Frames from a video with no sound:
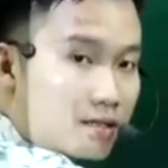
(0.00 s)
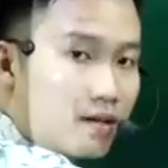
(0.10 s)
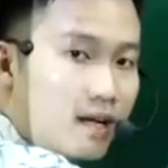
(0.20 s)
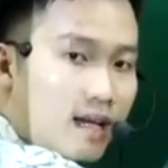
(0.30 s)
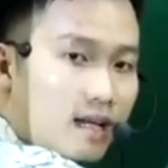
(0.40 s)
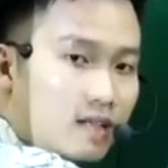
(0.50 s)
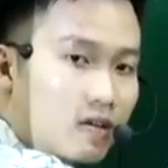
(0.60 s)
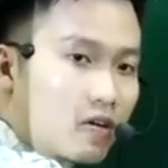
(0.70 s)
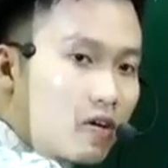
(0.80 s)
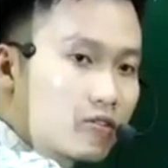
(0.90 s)
dưới này,
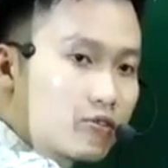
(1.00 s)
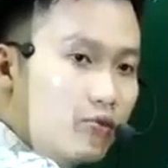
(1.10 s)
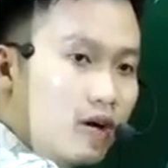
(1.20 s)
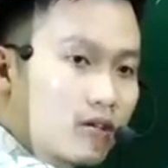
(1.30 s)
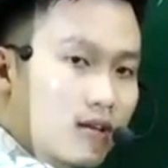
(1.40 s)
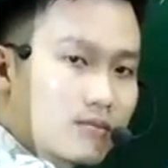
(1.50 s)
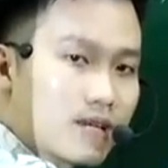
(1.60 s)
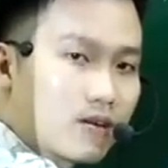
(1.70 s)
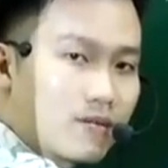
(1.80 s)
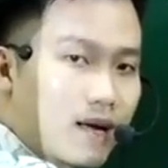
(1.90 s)
nó có xu hướng nó làm
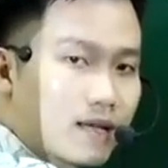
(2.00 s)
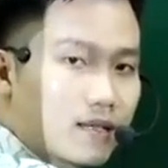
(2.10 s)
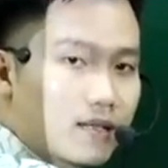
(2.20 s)
sao các bạn?